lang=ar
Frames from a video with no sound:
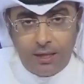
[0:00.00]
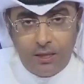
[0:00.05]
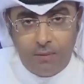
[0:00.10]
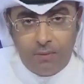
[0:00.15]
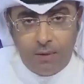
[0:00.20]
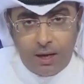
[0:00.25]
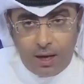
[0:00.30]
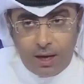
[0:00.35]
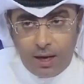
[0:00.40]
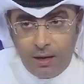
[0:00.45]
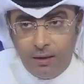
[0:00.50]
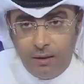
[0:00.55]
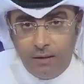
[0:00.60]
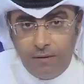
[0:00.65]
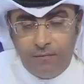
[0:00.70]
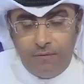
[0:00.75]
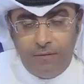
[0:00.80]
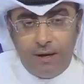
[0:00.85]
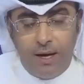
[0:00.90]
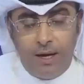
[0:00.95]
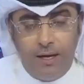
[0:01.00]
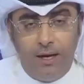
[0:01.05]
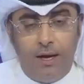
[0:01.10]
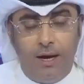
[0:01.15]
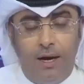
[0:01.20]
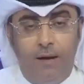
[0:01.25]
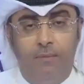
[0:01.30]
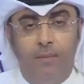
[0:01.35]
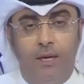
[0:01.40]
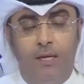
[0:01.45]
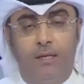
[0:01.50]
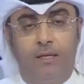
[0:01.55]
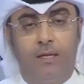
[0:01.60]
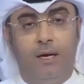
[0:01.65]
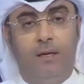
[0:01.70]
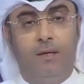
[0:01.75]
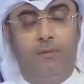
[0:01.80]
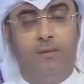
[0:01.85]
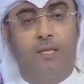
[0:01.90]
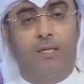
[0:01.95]
الالي في الهيئه العامه
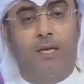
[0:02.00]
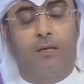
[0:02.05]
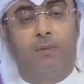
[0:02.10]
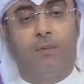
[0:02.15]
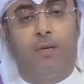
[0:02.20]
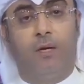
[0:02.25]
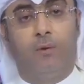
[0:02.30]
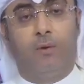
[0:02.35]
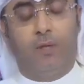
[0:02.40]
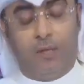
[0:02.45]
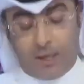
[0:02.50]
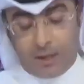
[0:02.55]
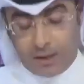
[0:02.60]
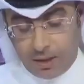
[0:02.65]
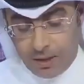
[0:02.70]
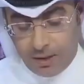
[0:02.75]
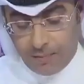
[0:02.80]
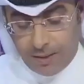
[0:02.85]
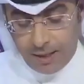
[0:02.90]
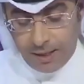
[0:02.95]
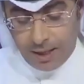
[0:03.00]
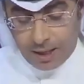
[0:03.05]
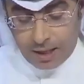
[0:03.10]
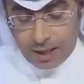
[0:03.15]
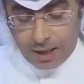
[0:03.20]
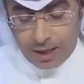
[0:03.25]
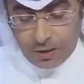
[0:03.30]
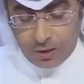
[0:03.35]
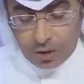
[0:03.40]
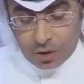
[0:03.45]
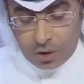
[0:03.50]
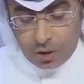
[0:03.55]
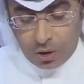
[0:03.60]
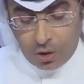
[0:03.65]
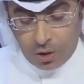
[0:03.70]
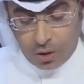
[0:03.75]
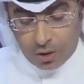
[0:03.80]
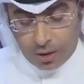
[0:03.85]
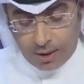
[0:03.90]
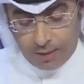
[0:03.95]
للتعليم التطبيقي والتدريب حياك الله
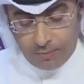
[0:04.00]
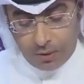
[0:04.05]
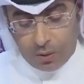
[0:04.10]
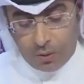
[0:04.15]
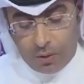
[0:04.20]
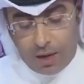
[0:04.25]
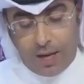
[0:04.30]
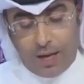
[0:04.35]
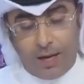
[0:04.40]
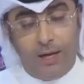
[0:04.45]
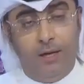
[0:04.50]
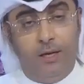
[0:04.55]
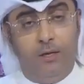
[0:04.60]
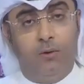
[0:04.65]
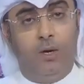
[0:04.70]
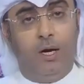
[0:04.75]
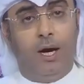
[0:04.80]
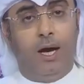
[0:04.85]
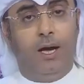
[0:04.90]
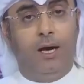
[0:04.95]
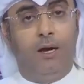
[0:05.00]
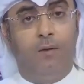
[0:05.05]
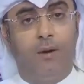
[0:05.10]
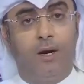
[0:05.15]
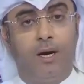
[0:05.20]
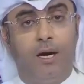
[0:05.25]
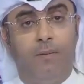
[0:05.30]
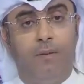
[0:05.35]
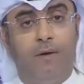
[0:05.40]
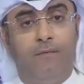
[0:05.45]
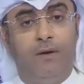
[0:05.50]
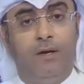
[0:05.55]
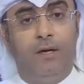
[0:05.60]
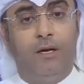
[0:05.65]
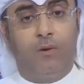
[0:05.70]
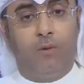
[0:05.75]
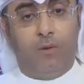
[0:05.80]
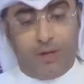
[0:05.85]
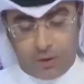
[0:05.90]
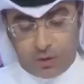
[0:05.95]
دكتور عبد الواحد ويا هلا ومرحبا
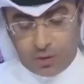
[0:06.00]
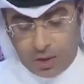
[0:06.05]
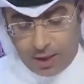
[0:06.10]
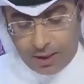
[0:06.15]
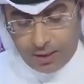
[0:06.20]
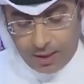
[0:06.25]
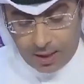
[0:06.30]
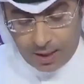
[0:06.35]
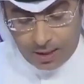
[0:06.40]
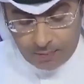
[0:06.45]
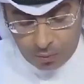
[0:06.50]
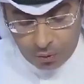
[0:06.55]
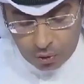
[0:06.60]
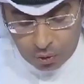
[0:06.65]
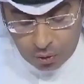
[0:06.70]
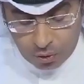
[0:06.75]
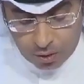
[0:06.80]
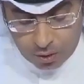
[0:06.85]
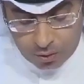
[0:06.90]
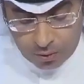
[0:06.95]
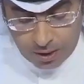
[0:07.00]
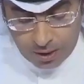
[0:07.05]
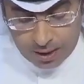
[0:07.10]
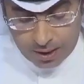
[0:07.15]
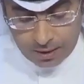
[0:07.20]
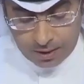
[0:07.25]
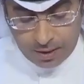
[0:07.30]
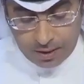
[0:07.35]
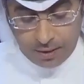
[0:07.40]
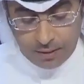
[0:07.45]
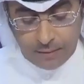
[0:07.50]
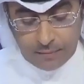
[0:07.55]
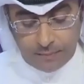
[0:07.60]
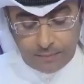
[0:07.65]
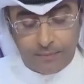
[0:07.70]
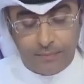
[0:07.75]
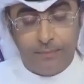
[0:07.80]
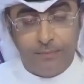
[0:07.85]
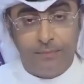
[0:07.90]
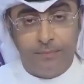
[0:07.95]
فيك واحنا سعداء بوجودك ويانا
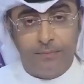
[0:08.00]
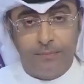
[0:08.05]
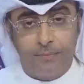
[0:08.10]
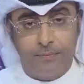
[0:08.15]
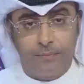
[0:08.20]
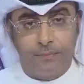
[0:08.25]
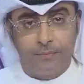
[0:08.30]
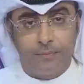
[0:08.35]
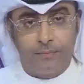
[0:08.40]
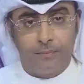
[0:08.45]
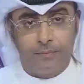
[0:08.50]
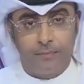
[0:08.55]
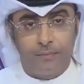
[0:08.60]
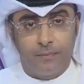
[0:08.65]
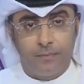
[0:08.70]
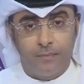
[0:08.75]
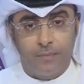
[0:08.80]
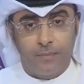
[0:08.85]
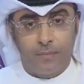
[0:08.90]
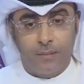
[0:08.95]
مساك الله